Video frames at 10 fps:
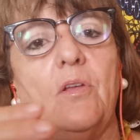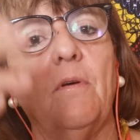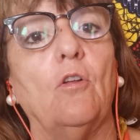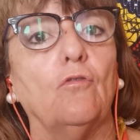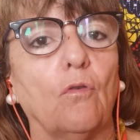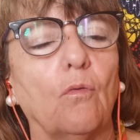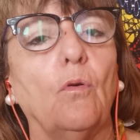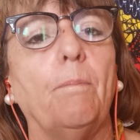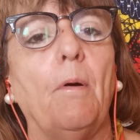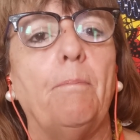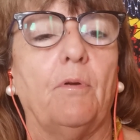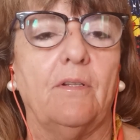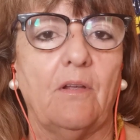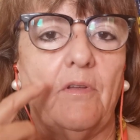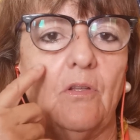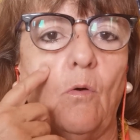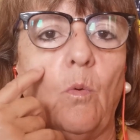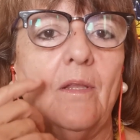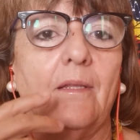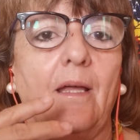se iban a otros grupos porque se habían dado
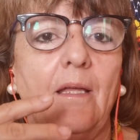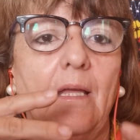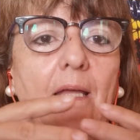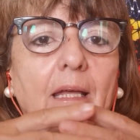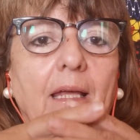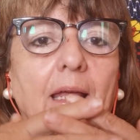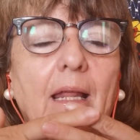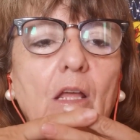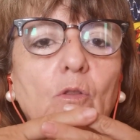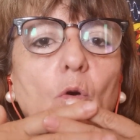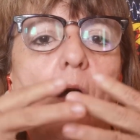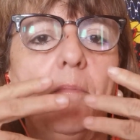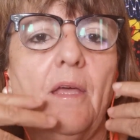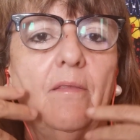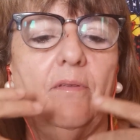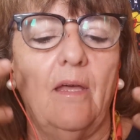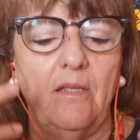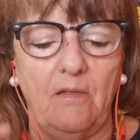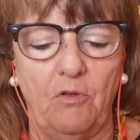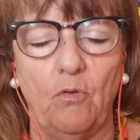cuenta que la endogamia hacía
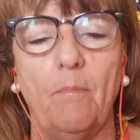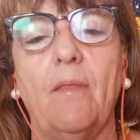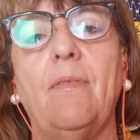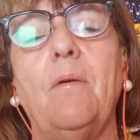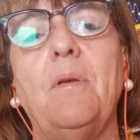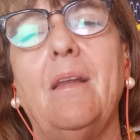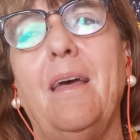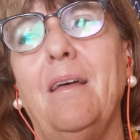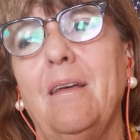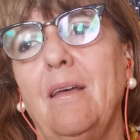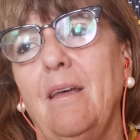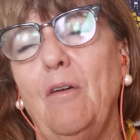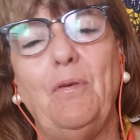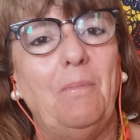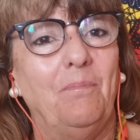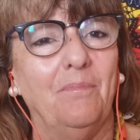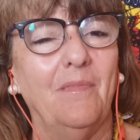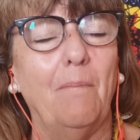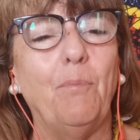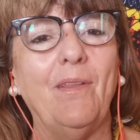individuos más débiles. En fin,
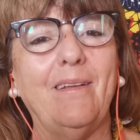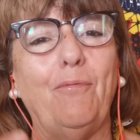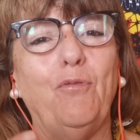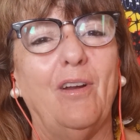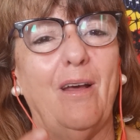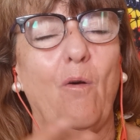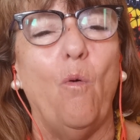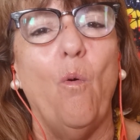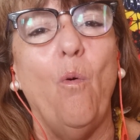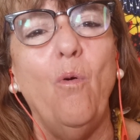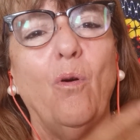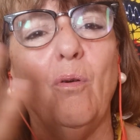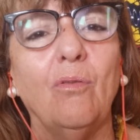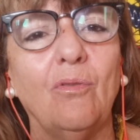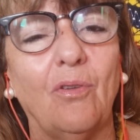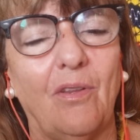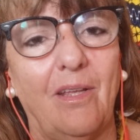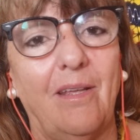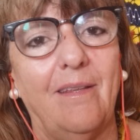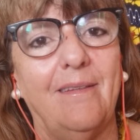puede que fuera un conjunto
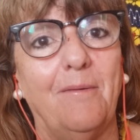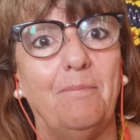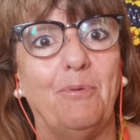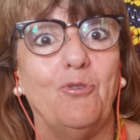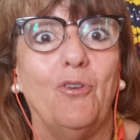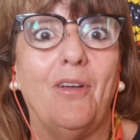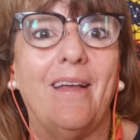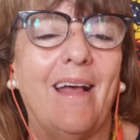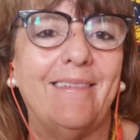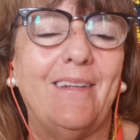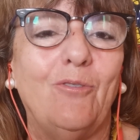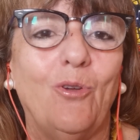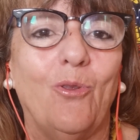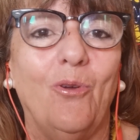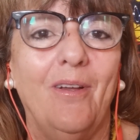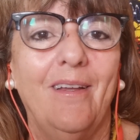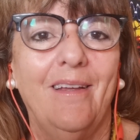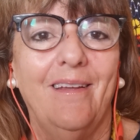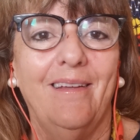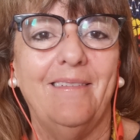de... pero yo, así todo,
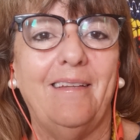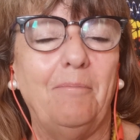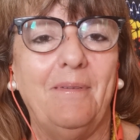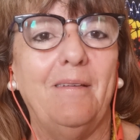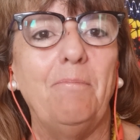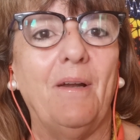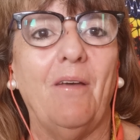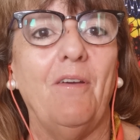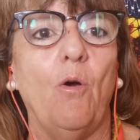siempre que